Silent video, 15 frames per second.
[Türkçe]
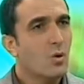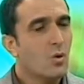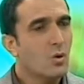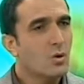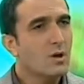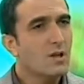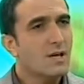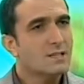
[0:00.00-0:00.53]

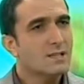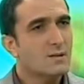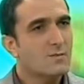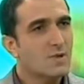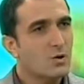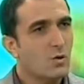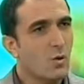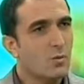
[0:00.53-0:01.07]
Oralardan
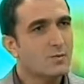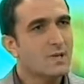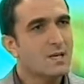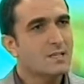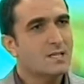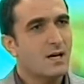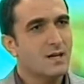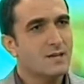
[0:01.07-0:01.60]
bir
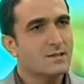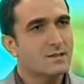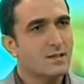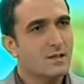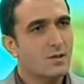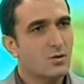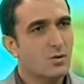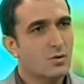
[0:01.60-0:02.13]
optik cihazla
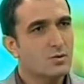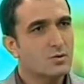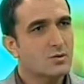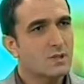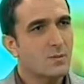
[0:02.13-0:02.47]
giriyoruz.